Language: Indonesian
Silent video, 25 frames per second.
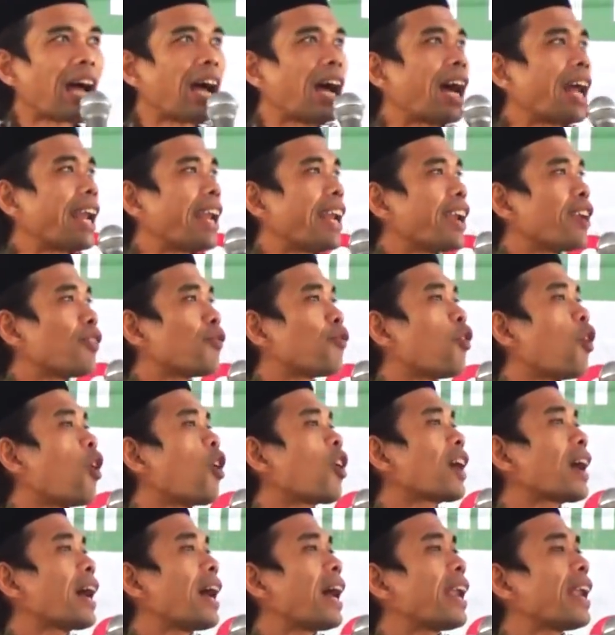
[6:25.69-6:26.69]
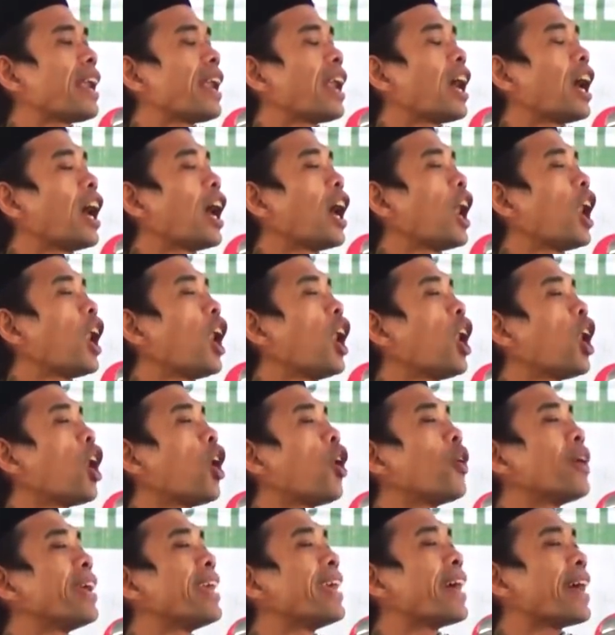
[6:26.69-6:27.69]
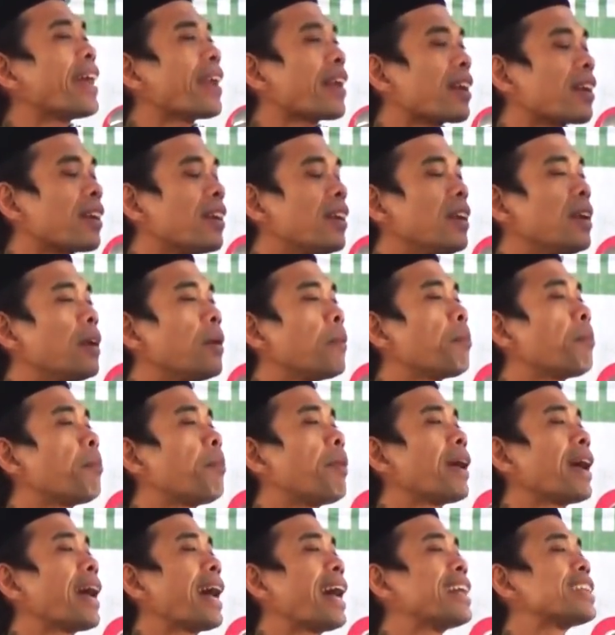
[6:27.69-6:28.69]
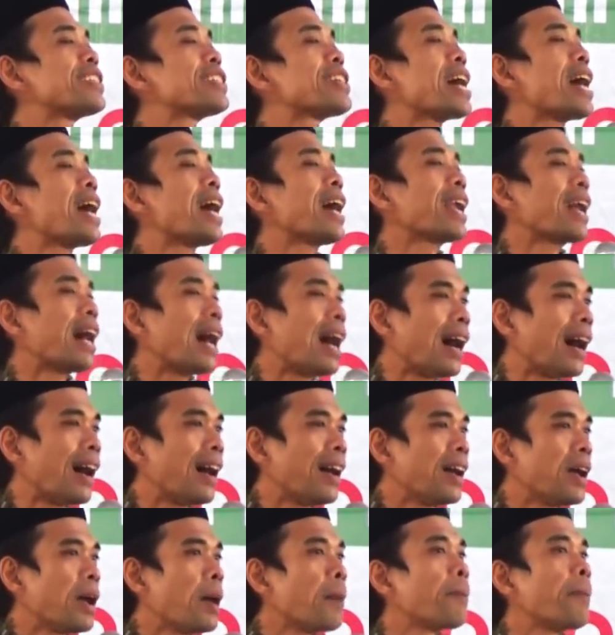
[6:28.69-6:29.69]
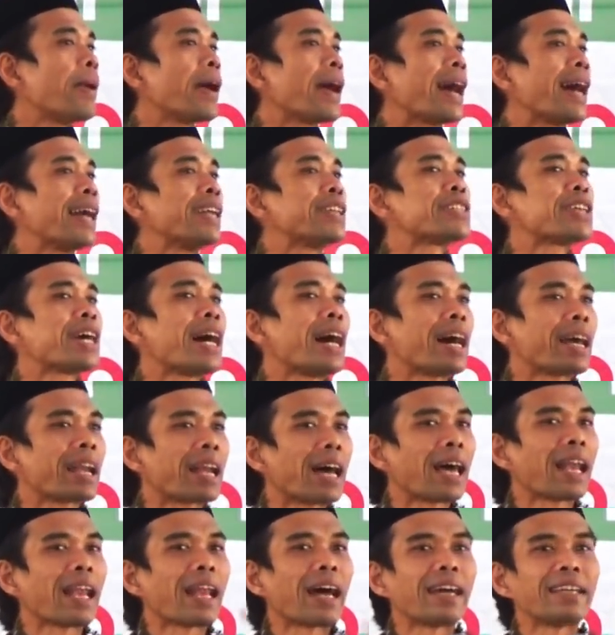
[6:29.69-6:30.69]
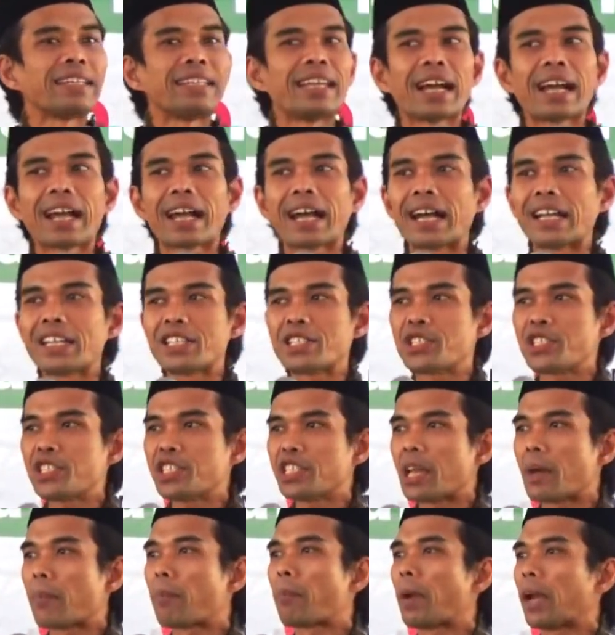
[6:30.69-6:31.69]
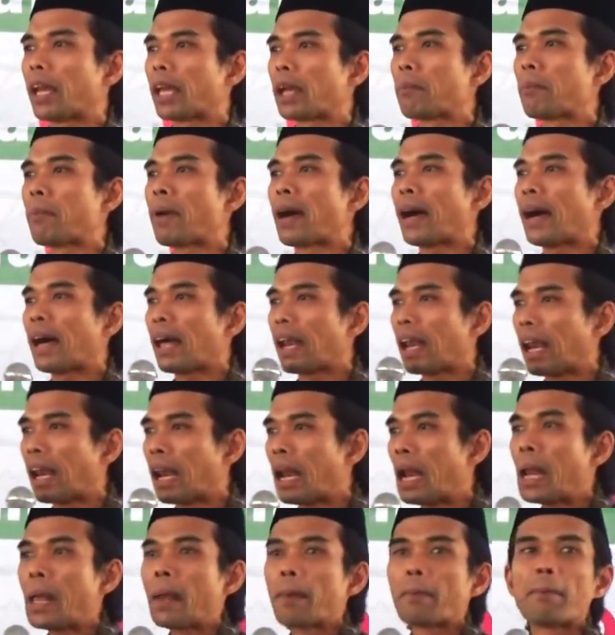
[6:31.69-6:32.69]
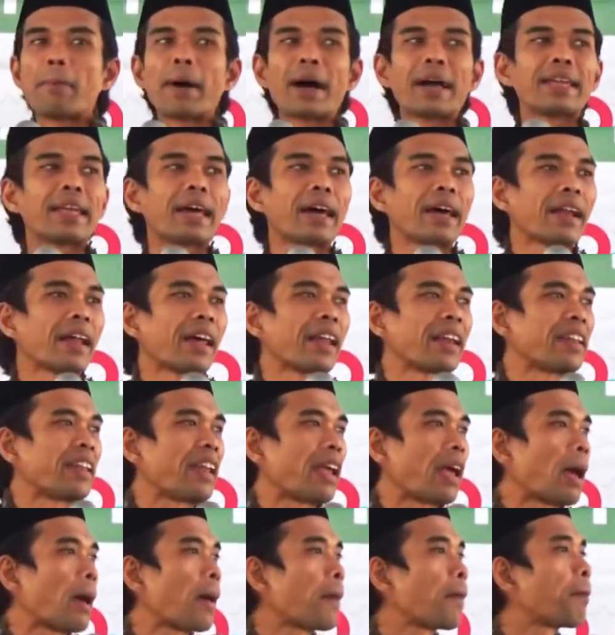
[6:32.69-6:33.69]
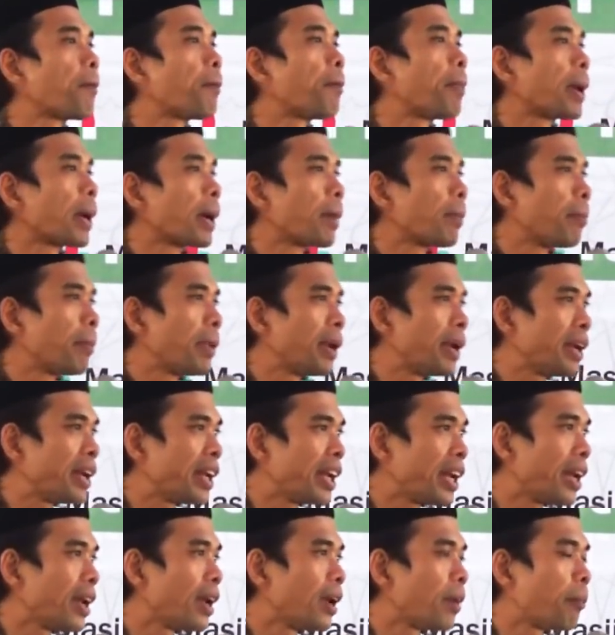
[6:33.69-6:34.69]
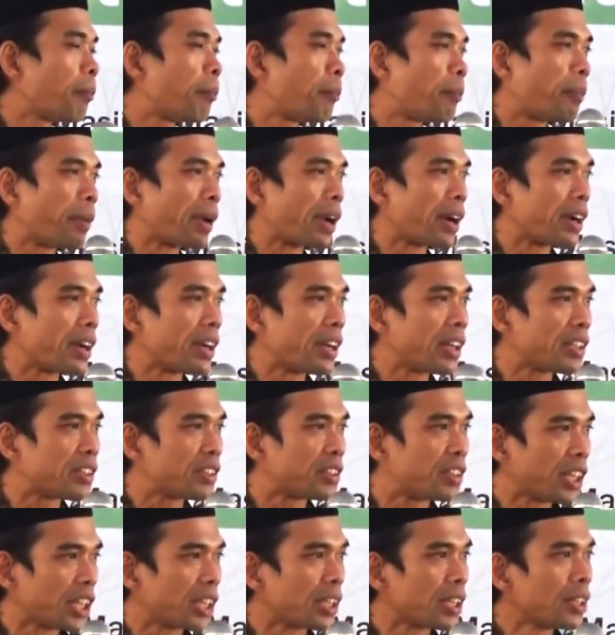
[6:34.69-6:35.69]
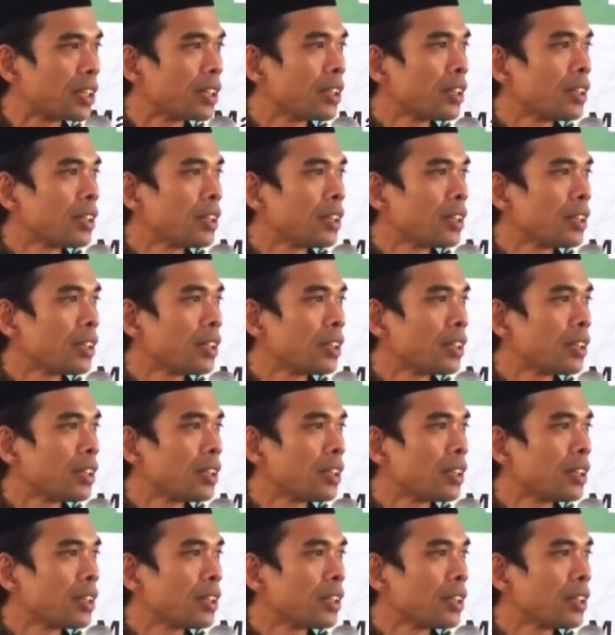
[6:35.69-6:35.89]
Advokat, lawyer, pengacara. Pengacaralah yang gajinya paling mahal. Bayarannya per menit, per detik.